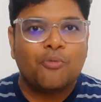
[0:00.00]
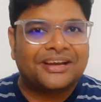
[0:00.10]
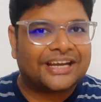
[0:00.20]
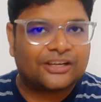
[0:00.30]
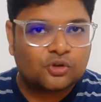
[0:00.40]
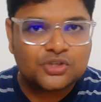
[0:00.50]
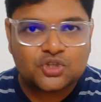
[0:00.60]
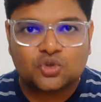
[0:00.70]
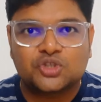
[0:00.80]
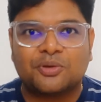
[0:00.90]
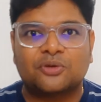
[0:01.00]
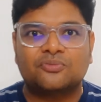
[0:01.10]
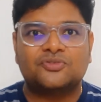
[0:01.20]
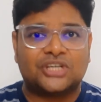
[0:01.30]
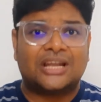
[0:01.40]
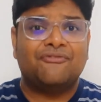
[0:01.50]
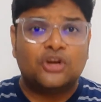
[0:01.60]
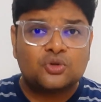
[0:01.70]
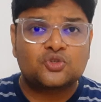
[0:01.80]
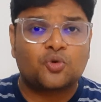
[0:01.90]
బూమింగ్ టెక్నాలజీస్ గురించి మనం చాలా
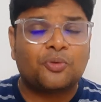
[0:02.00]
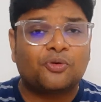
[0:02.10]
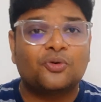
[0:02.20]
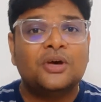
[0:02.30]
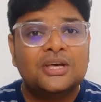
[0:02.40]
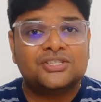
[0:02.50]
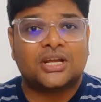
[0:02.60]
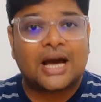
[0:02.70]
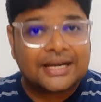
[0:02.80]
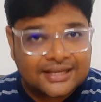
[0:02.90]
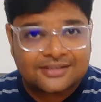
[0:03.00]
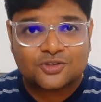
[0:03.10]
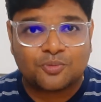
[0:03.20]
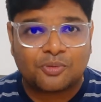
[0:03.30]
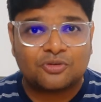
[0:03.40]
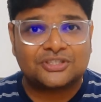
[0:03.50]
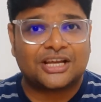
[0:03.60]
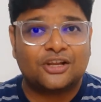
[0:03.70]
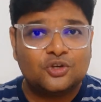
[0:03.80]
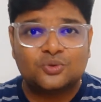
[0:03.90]
వీడియోస్ రూపంలో చాలా ఆర్టికల్స్ రూపంలో
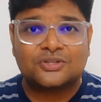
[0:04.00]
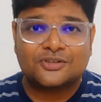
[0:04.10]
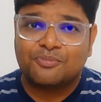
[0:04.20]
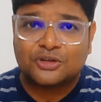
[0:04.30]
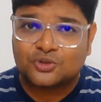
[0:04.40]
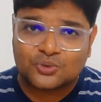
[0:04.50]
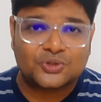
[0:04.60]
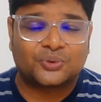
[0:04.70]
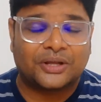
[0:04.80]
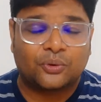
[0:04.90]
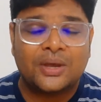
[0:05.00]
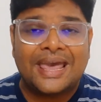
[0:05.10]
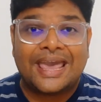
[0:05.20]
చాలా న్యూసెస్లో మీరు చూస్తుంటారు